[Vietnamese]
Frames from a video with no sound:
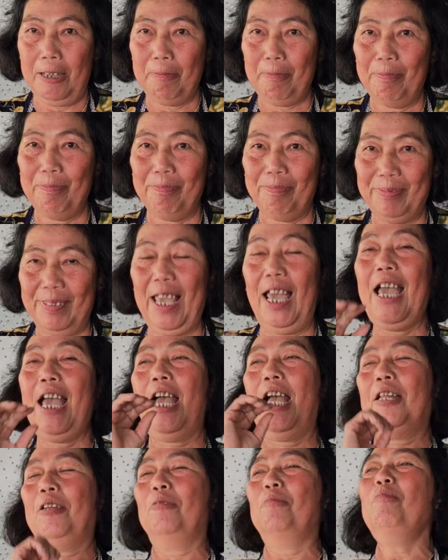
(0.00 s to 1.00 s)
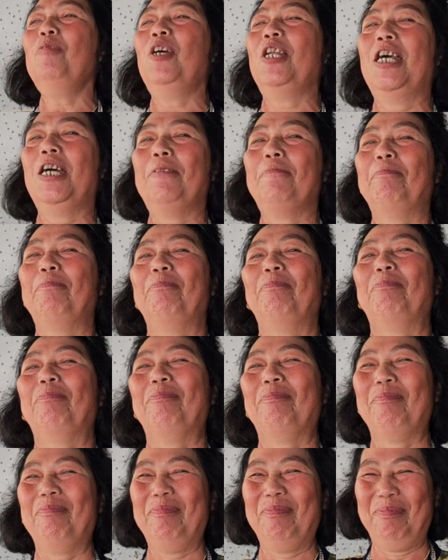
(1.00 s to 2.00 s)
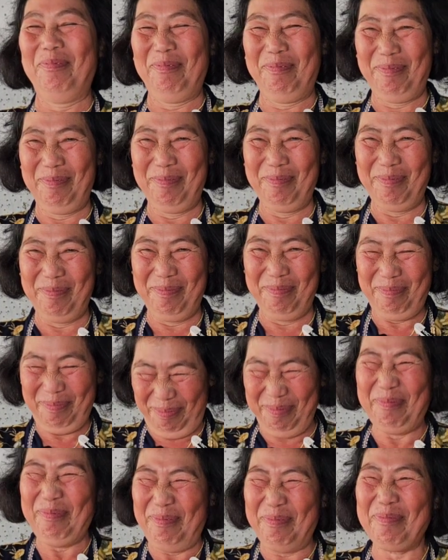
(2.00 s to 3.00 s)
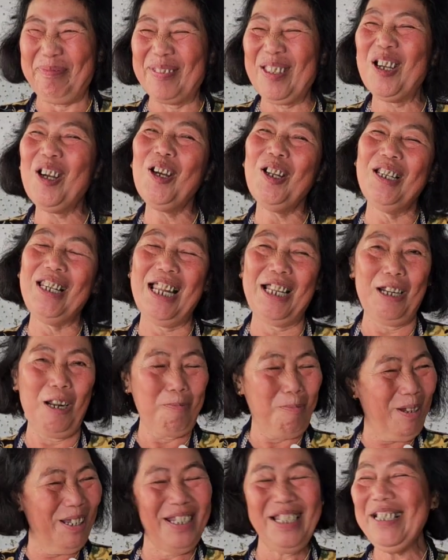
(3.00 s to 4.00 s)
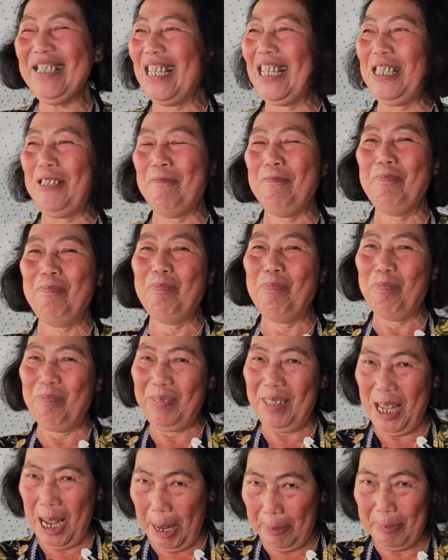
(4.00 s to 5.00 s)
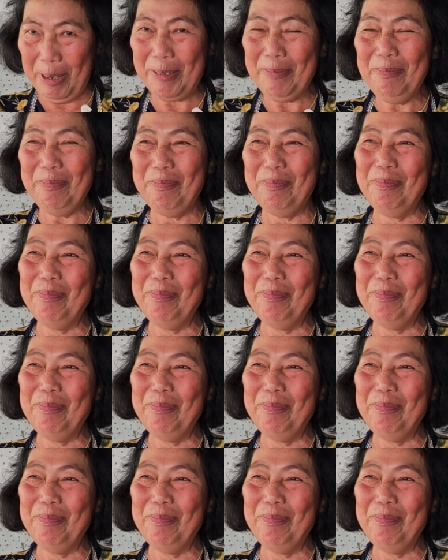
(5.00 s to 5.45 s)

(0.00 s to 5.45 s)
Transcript: sanh dạ, là cúng dường chư phật ừ, ừ, đó là đồng ý nha ham lắm